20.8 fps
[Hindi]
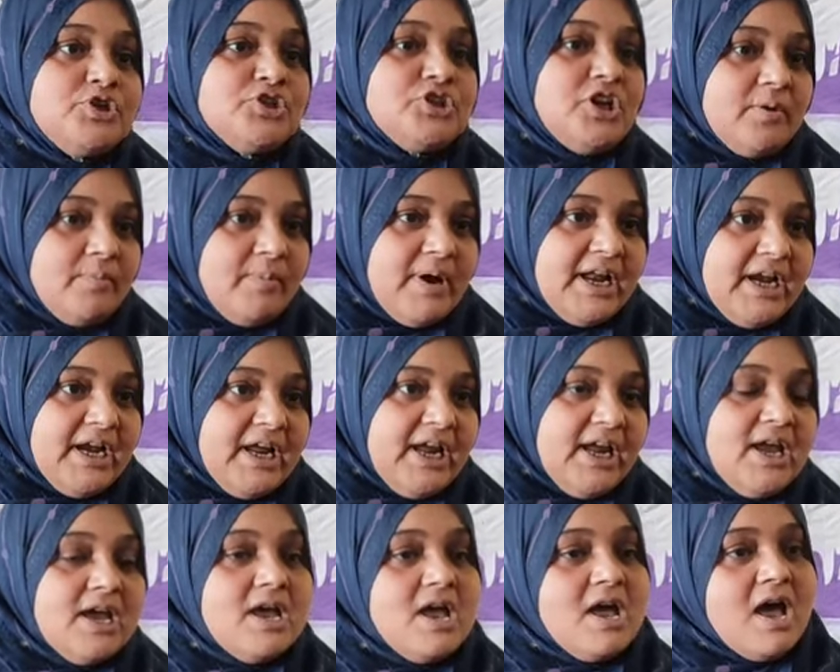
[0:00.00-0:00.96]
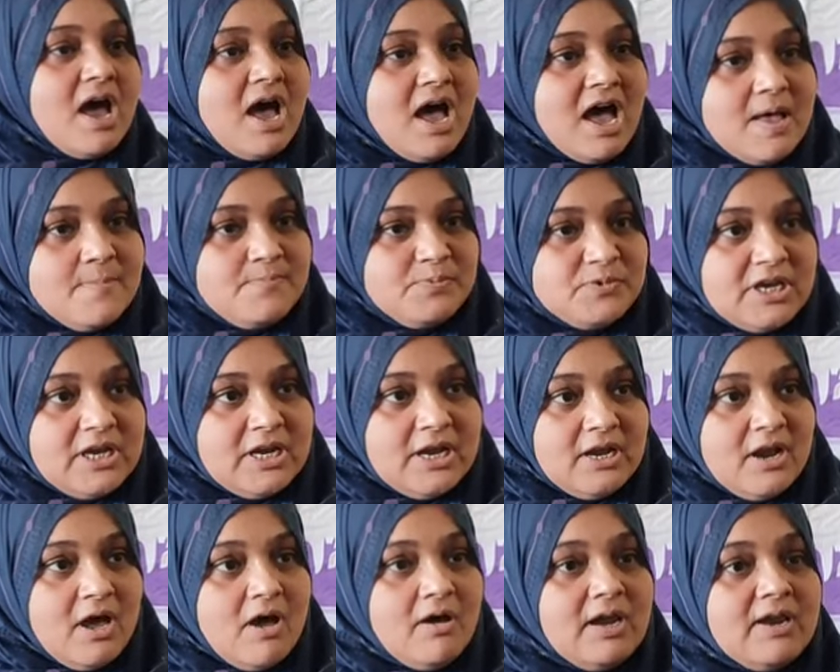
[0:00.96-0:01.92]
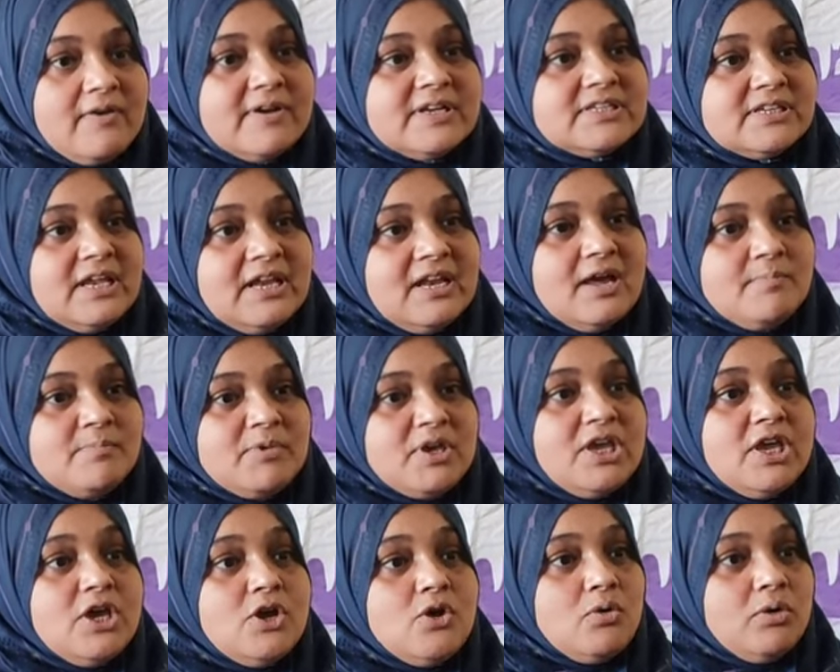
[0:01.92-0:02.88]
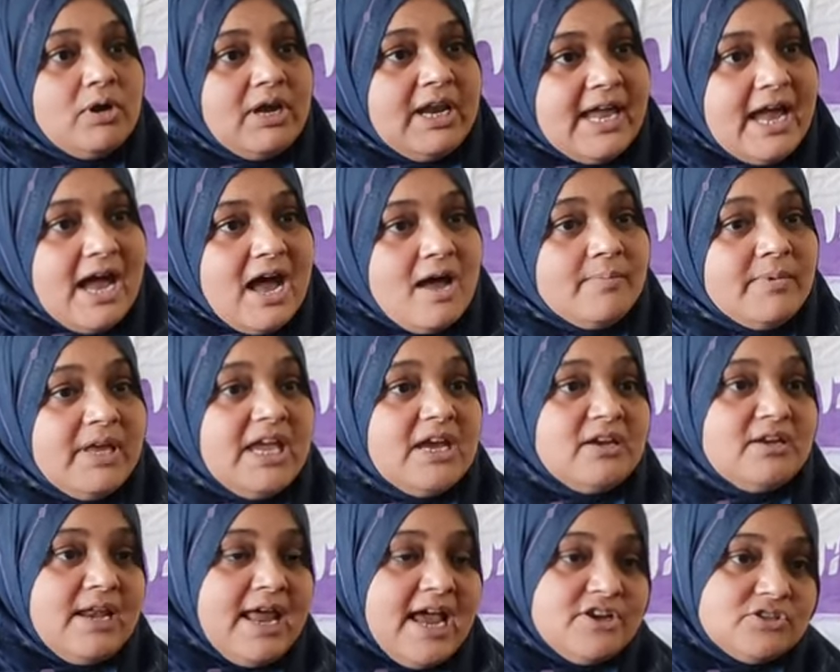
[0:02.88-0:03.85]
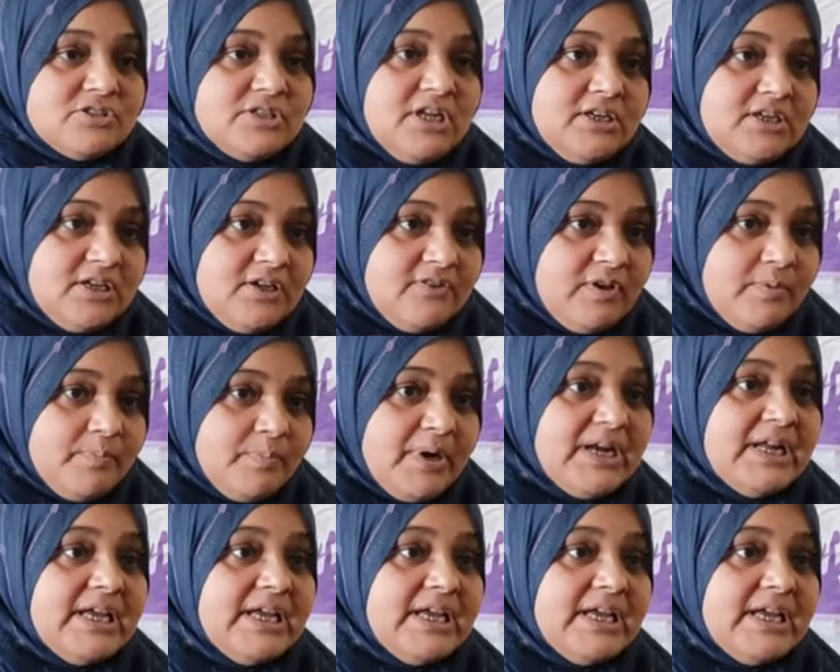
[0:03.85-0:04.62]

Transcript: शर्मा ने आप सल्लल्लाहु अलैहि वसल्लम की खुलेआम एक नेशनल टीवी पर